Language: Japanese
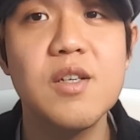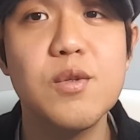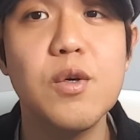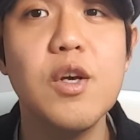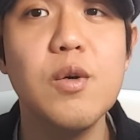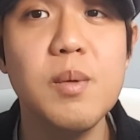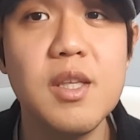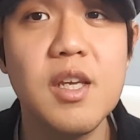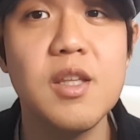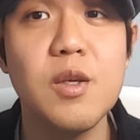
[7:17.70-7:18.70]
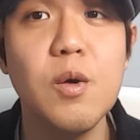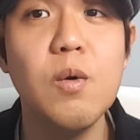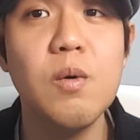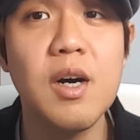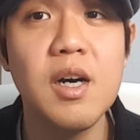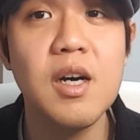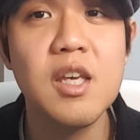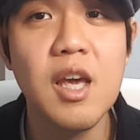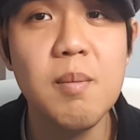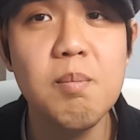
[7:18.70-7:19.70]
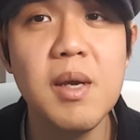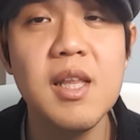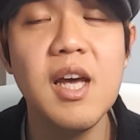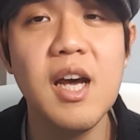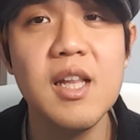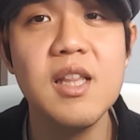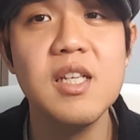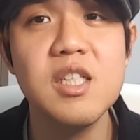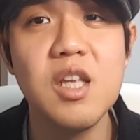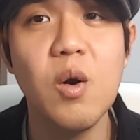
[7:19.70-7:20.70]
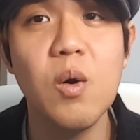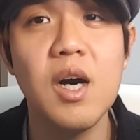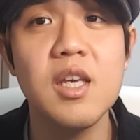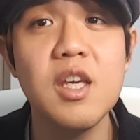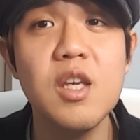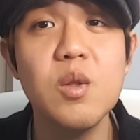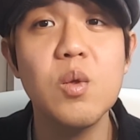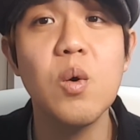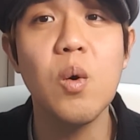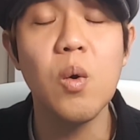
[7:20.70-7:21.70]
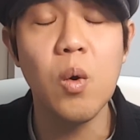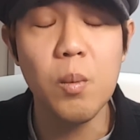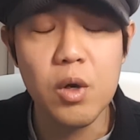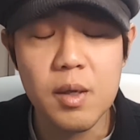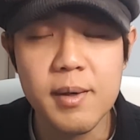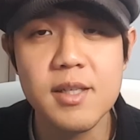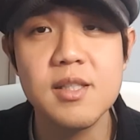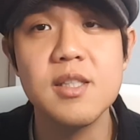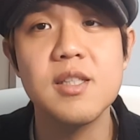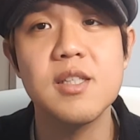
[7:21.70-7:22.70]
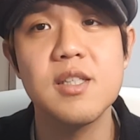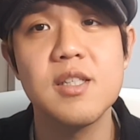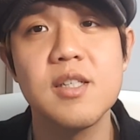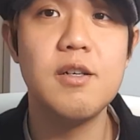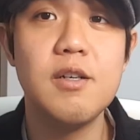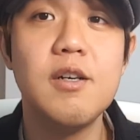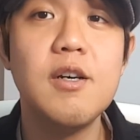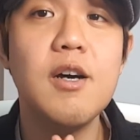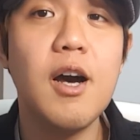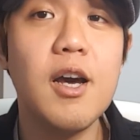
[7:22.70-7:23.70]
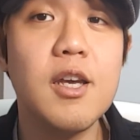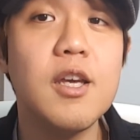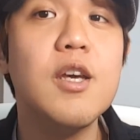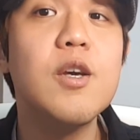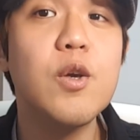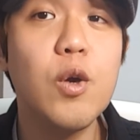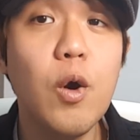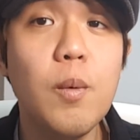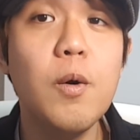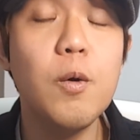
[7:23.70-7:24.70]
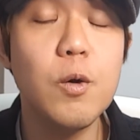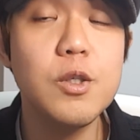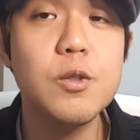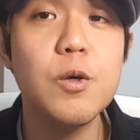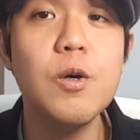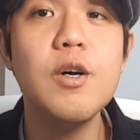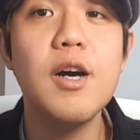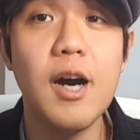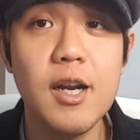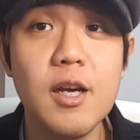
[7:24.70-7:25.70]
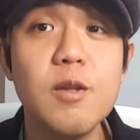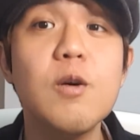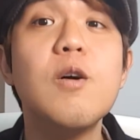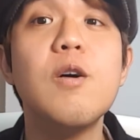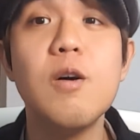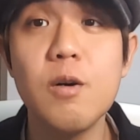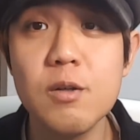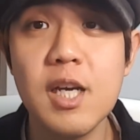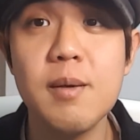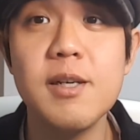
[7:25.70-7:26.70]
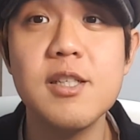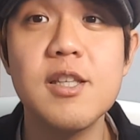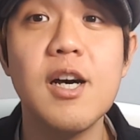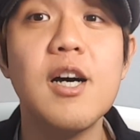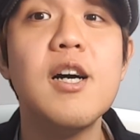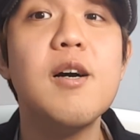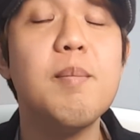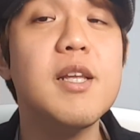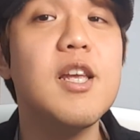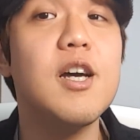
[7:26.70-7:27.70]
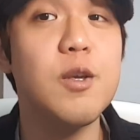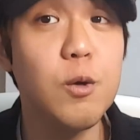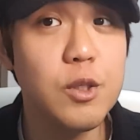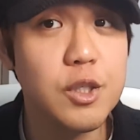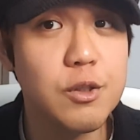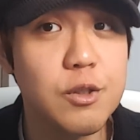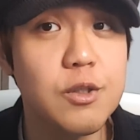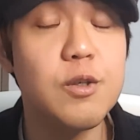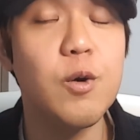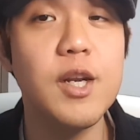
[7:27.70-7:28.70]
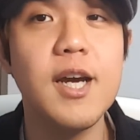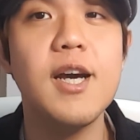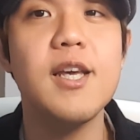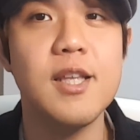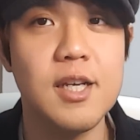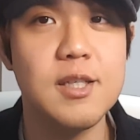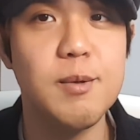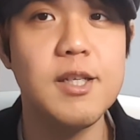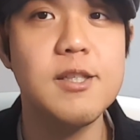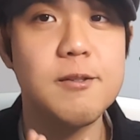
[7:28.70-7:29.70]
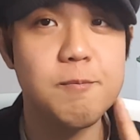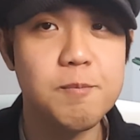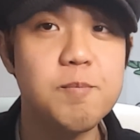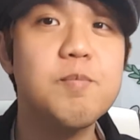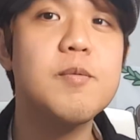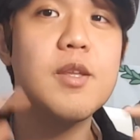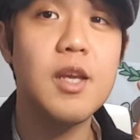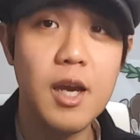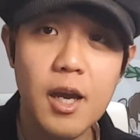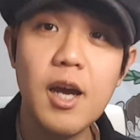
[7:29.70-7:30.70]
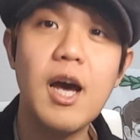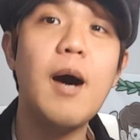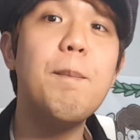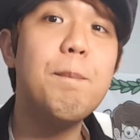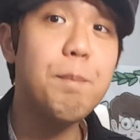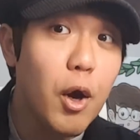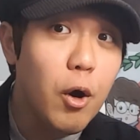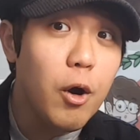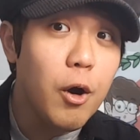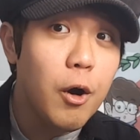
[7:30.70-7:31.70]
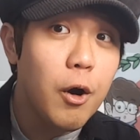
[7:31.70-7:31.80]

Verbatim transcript: それを見て日本は賢明な判断した方がいいと思います。はい。今日もご視聴ありがとうございました。またよろしくお願いいたします。あっぴょん。